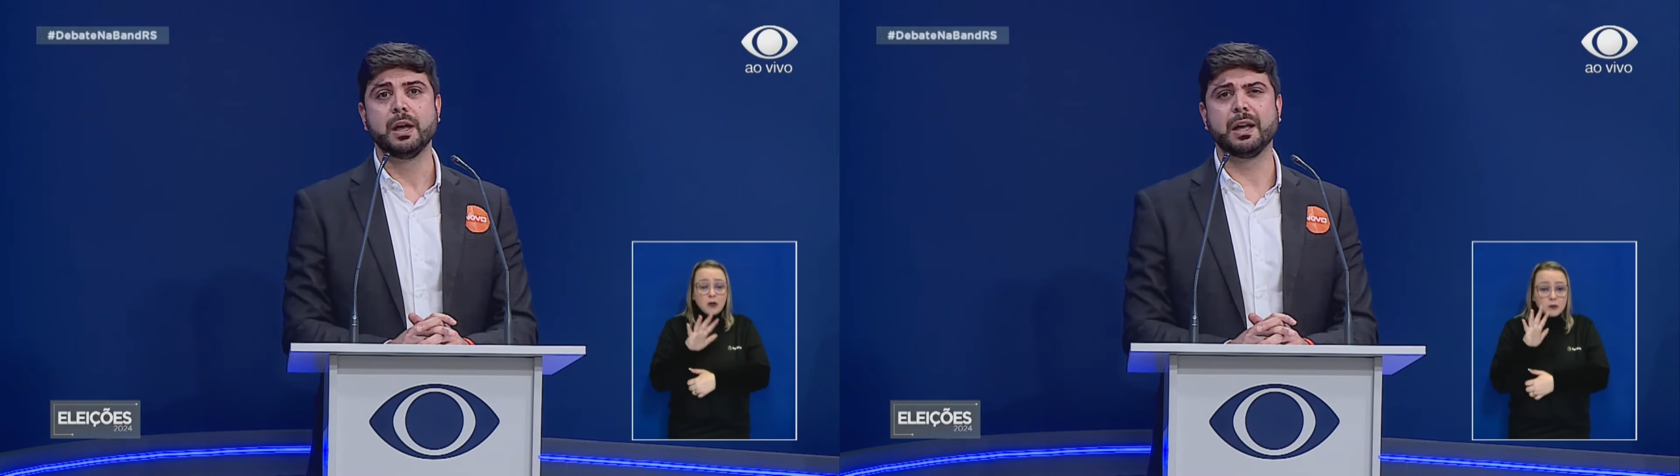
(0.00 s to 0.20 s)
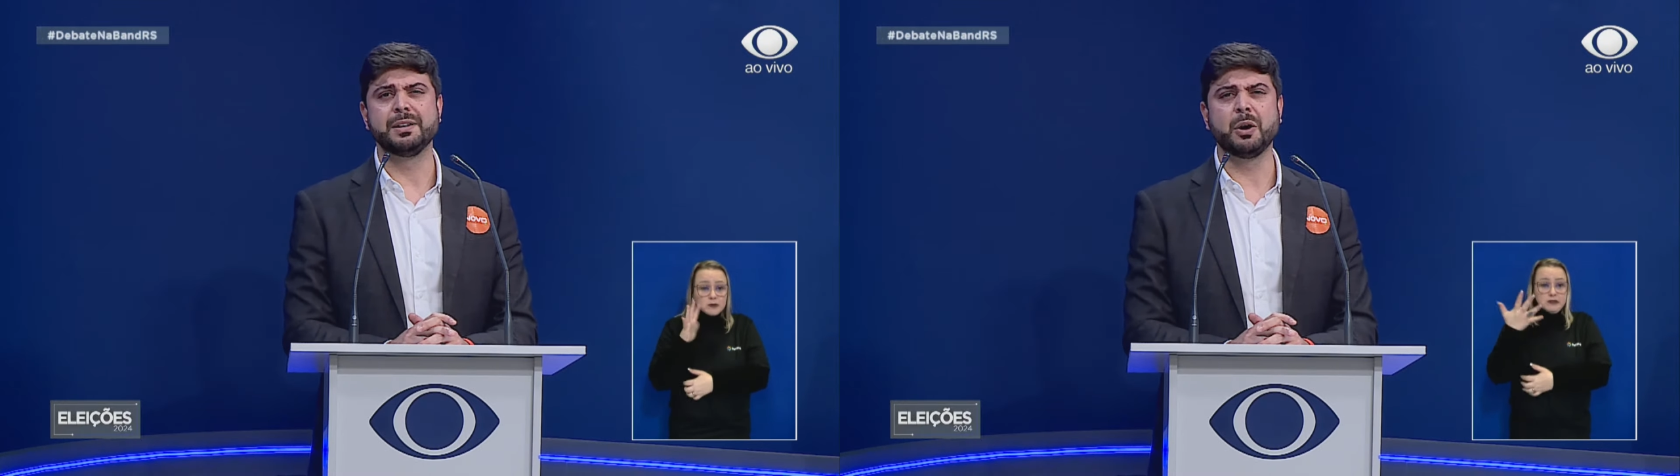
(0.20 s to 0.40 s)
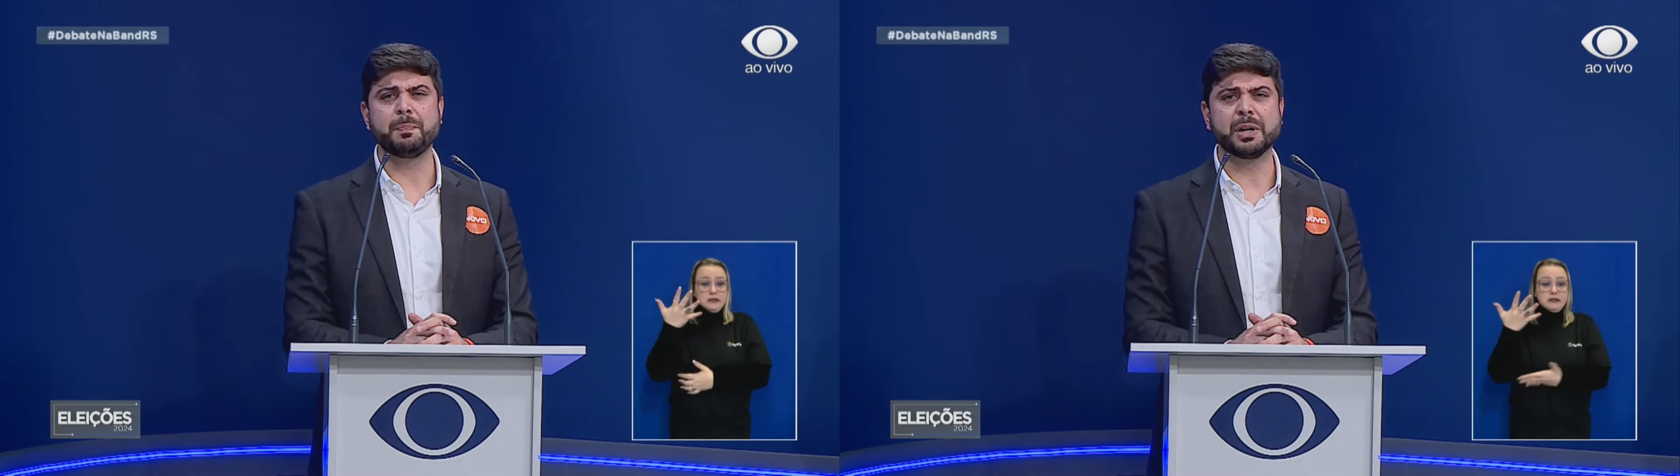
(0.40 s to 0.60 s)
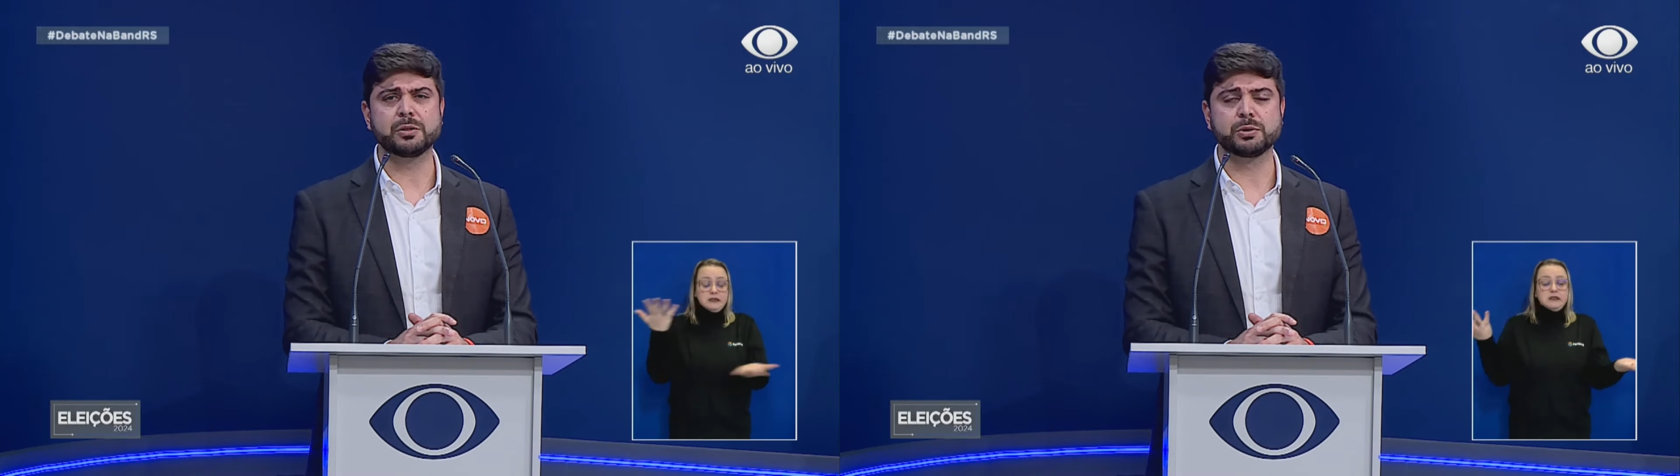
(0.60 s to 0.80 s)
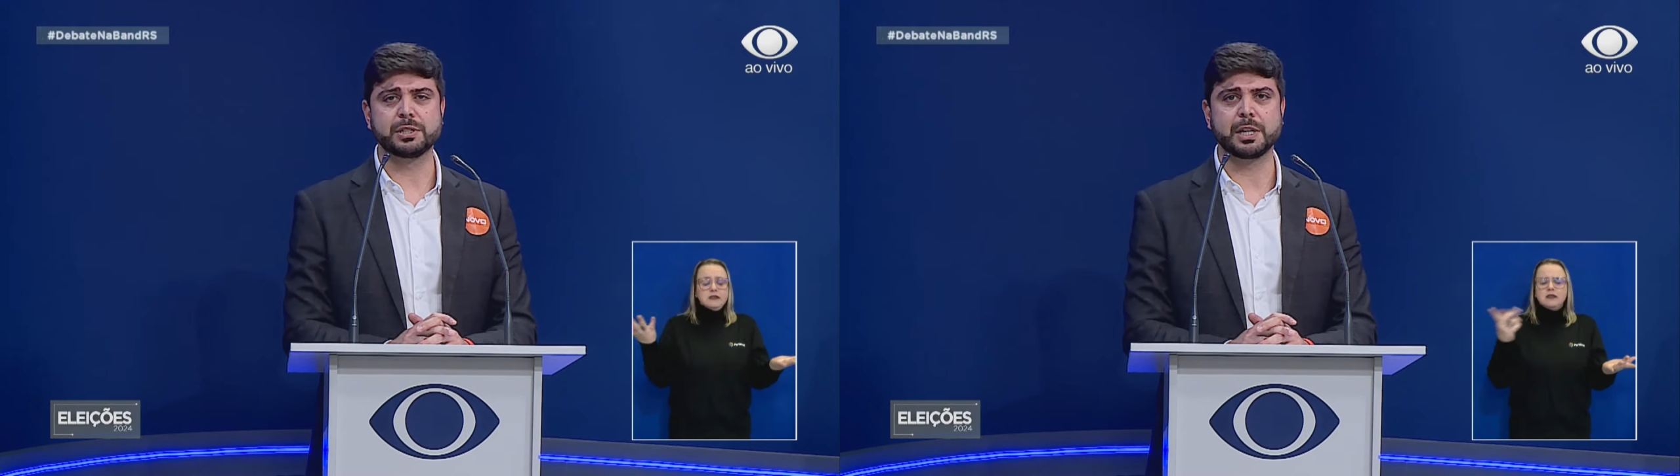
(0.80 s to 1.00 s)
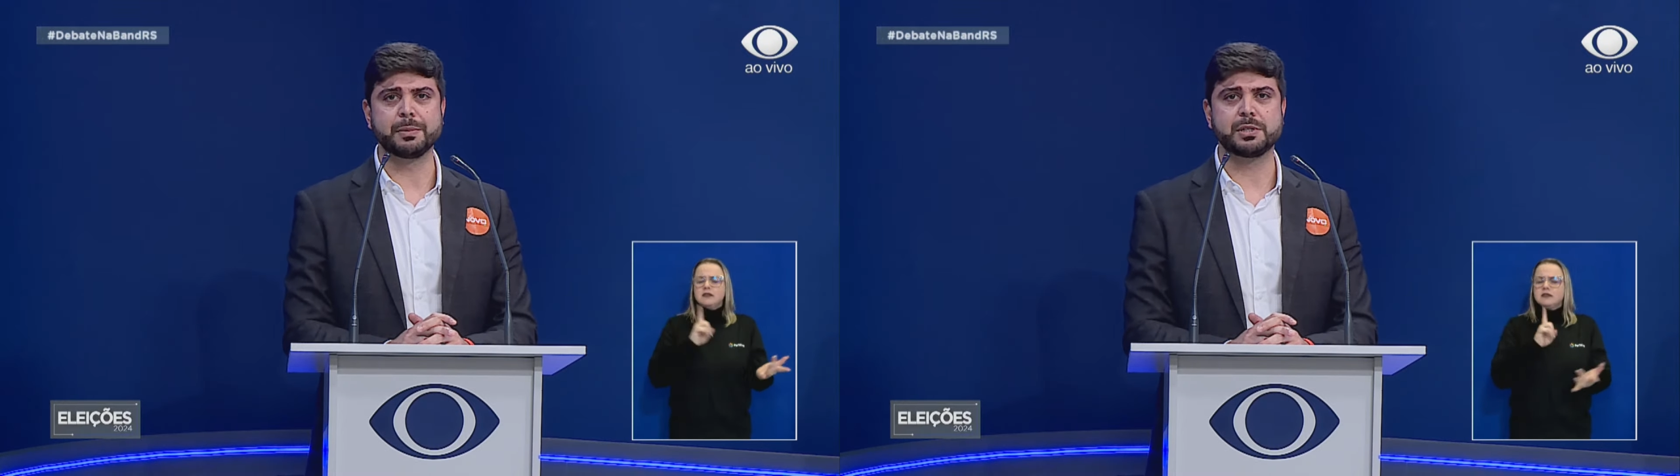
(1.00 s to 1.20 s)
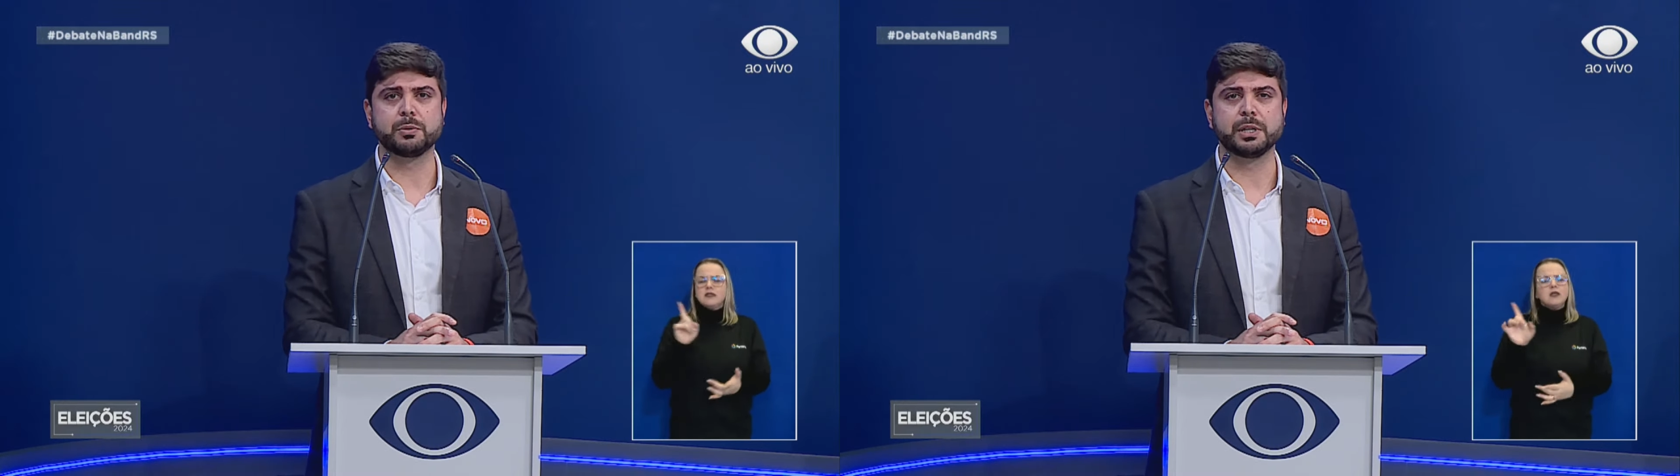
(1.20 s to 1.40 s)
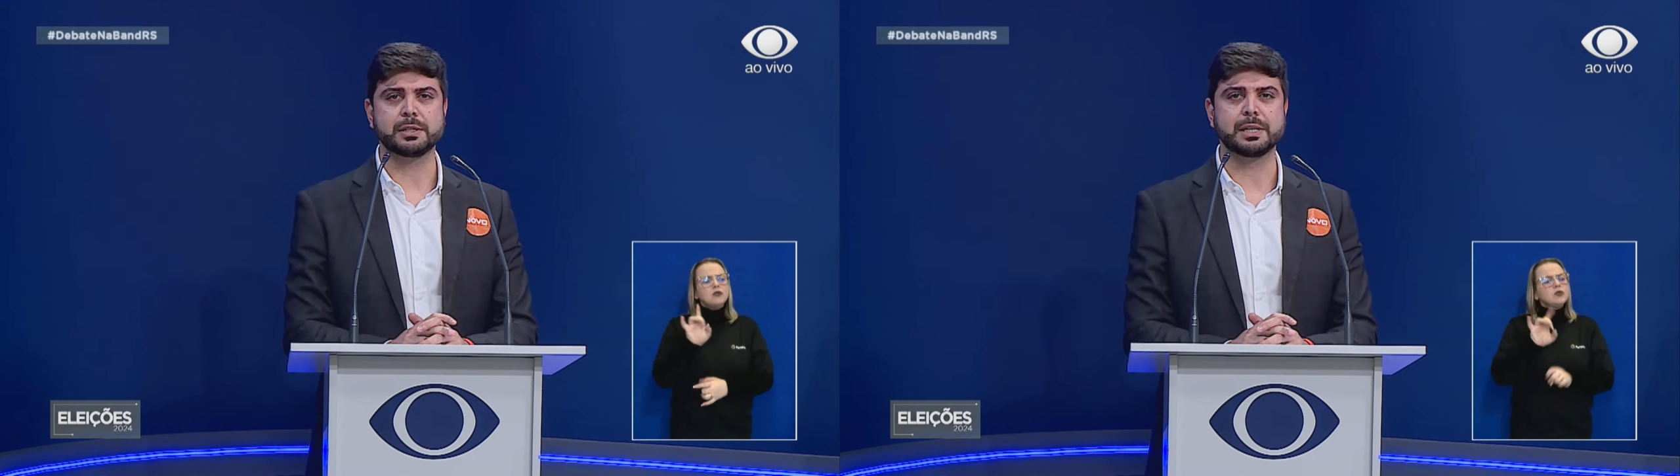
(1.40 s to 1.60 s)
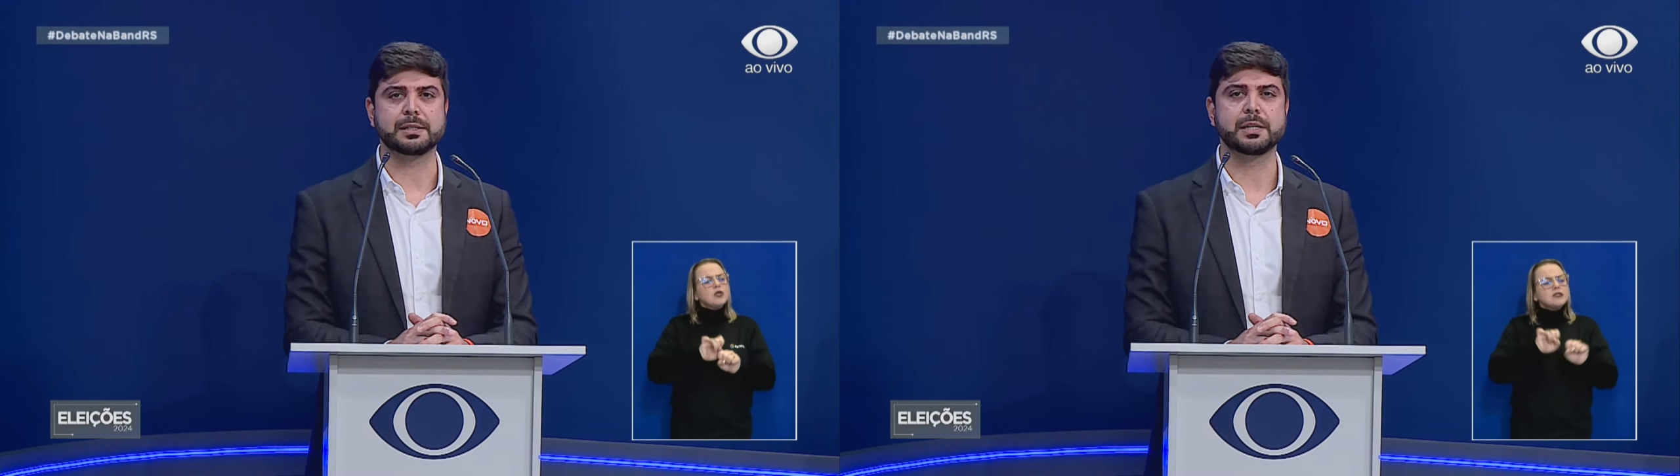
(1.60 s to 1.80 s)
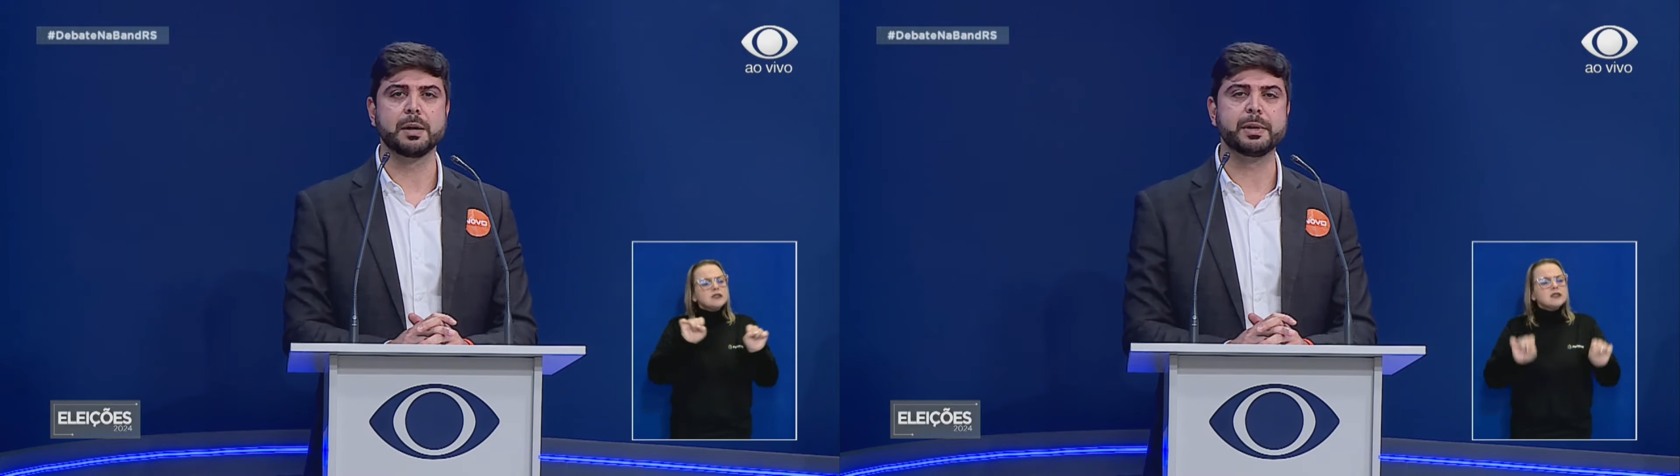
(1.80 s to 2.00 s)
é, não apenas o sistema de segurança
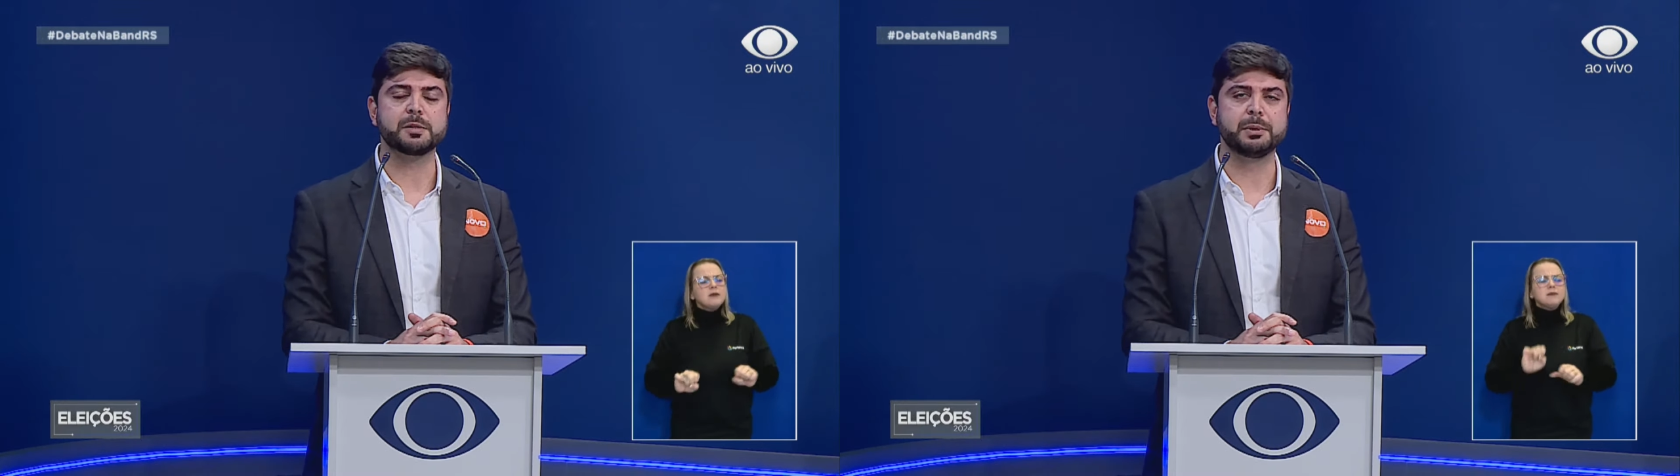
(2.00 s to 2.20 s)
das câmeras